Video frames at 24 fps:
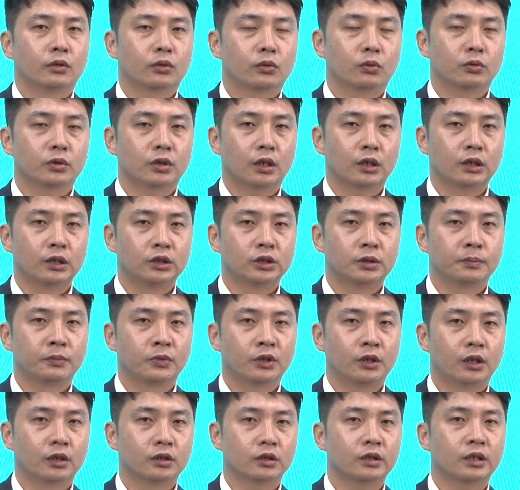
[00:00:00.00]
통상
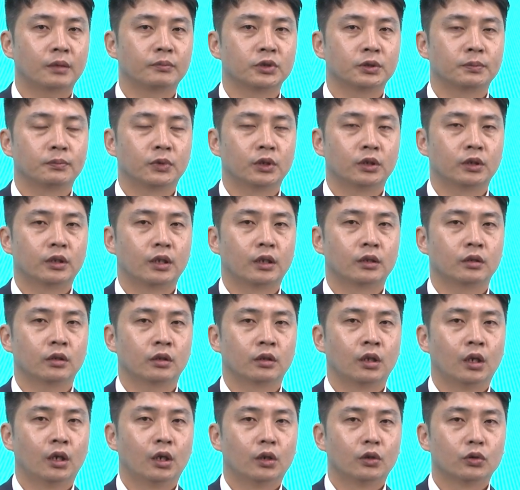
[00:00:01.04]
20mm에서 30mm 되는
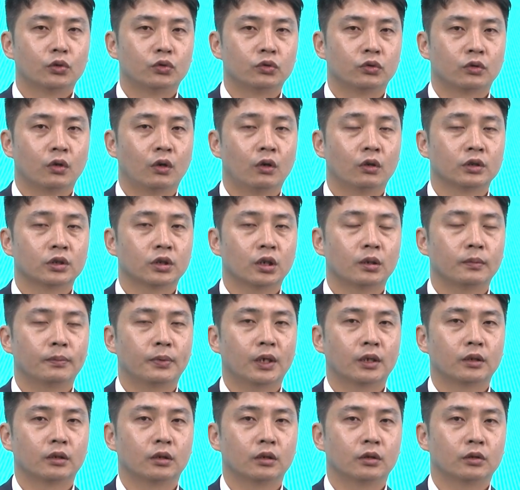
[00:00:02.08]
두꺼운
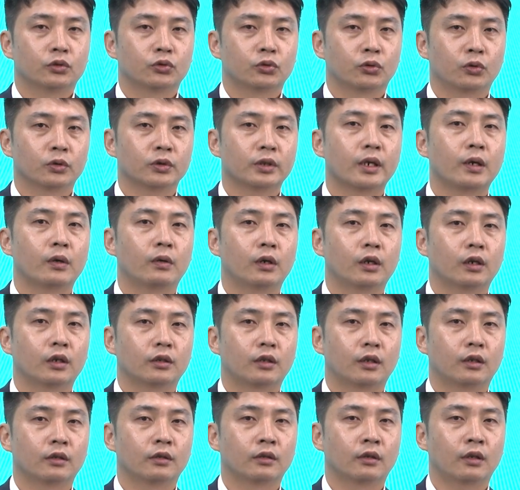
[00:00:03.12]
철판을 주로 사용하게
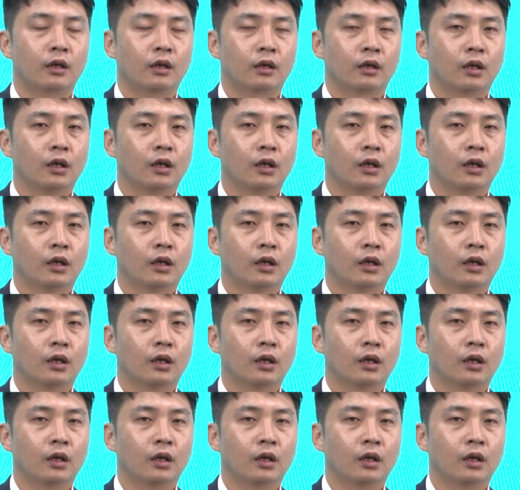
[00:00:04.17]
되는데